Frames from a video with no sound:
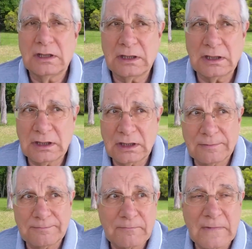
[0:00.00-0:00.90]

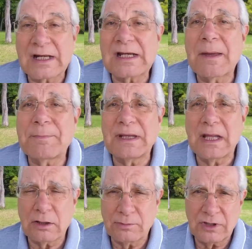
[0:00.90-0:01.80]
eh,
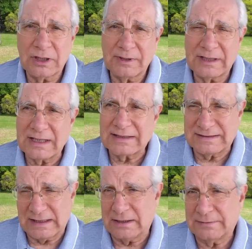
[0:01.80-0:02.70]
rápidas como deberían
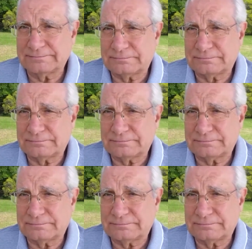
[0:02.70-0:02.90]
ser.